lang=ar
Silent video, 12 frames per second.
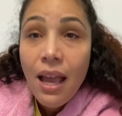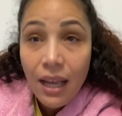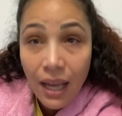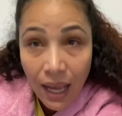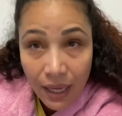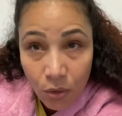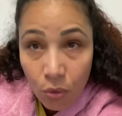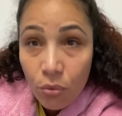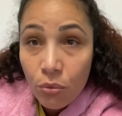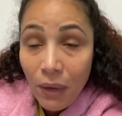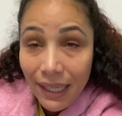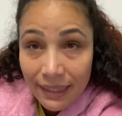
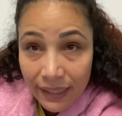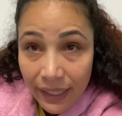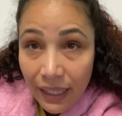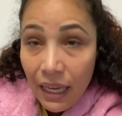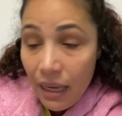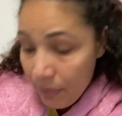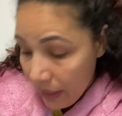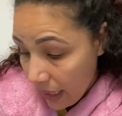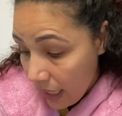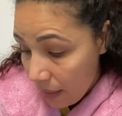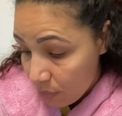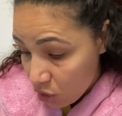غيكون واحد العقاب
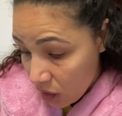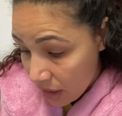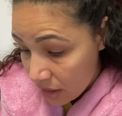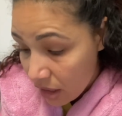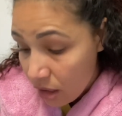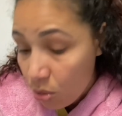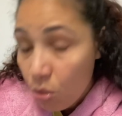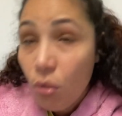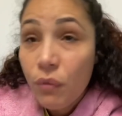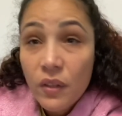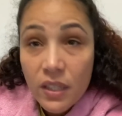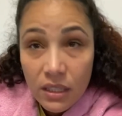عقاب شديد
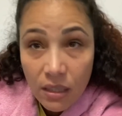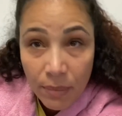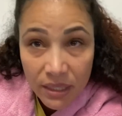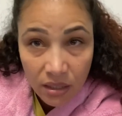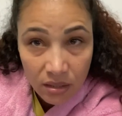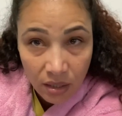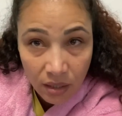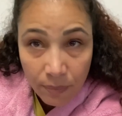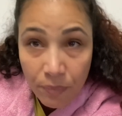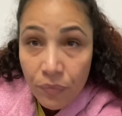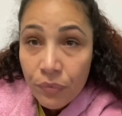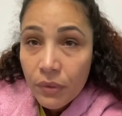وفرنسا ما تت
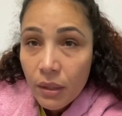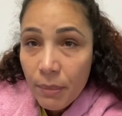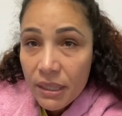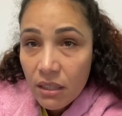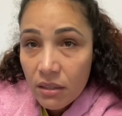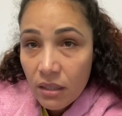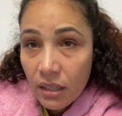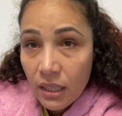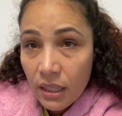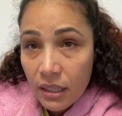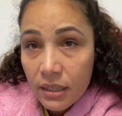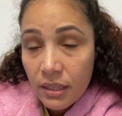ما تت...
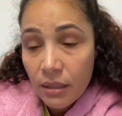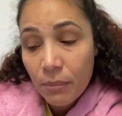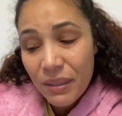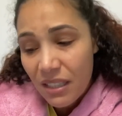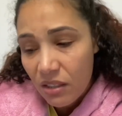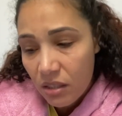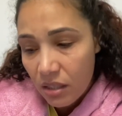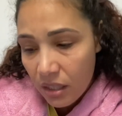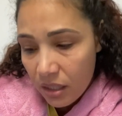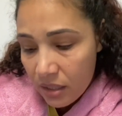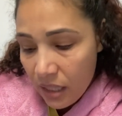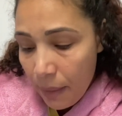
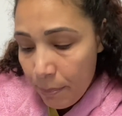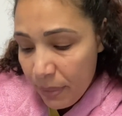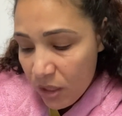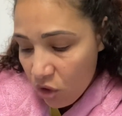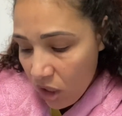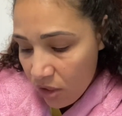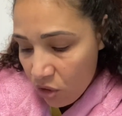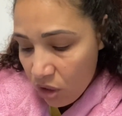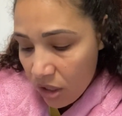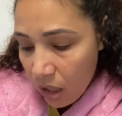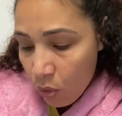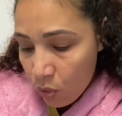ما تحبدش هذا
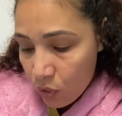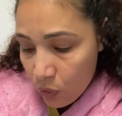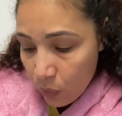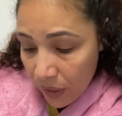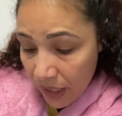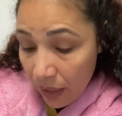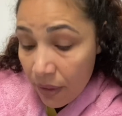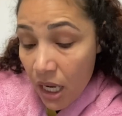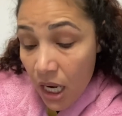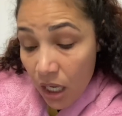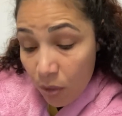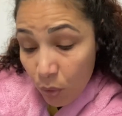الشيء تاع العنصريه
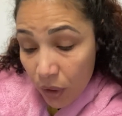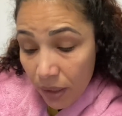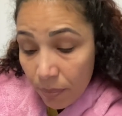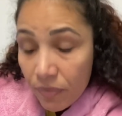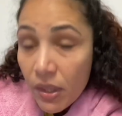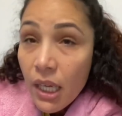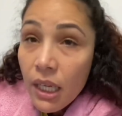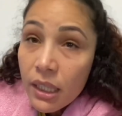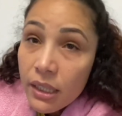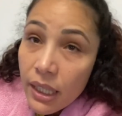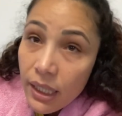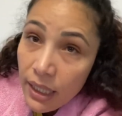المهم
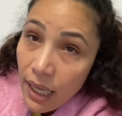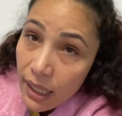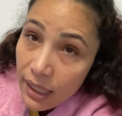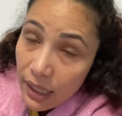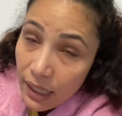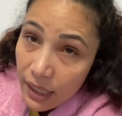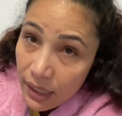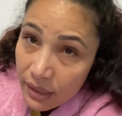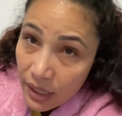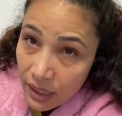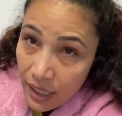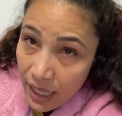هضر على
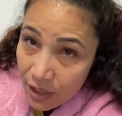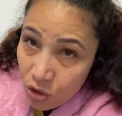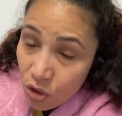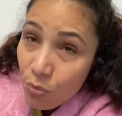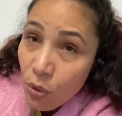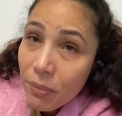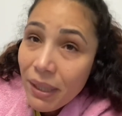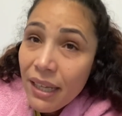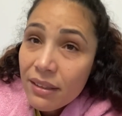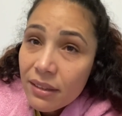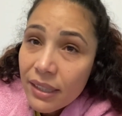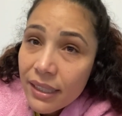هضر على هذا الشيء المهم
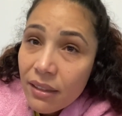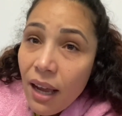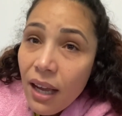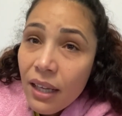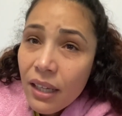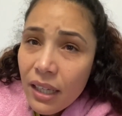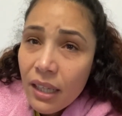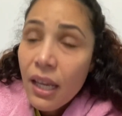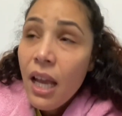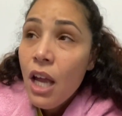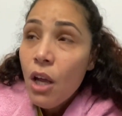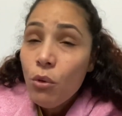كانت نيطه آه، آه،
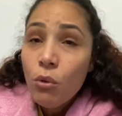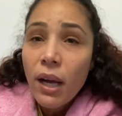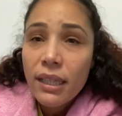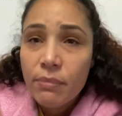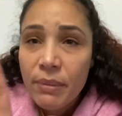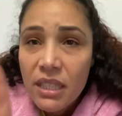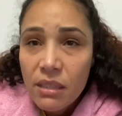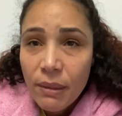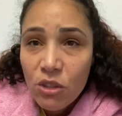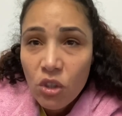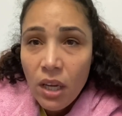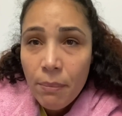نقط بالنسبه
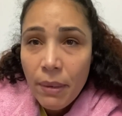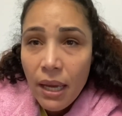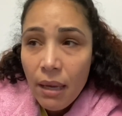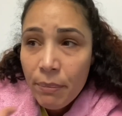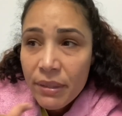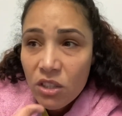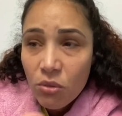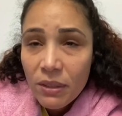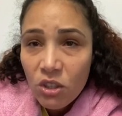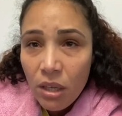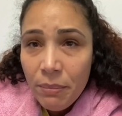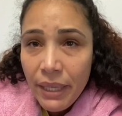للشباب بالنسبه
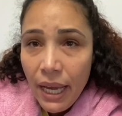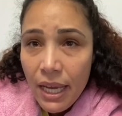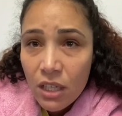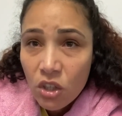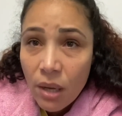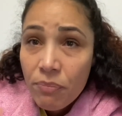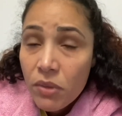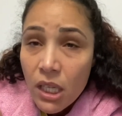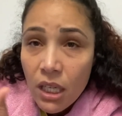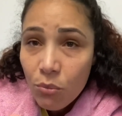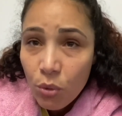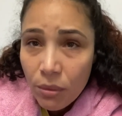لشحال من حاجه
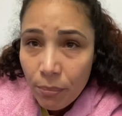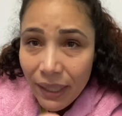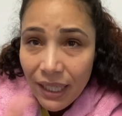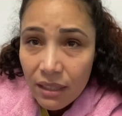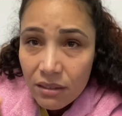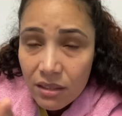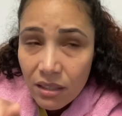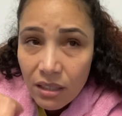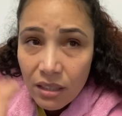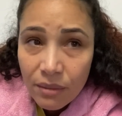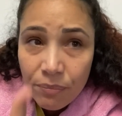المهم ما كانت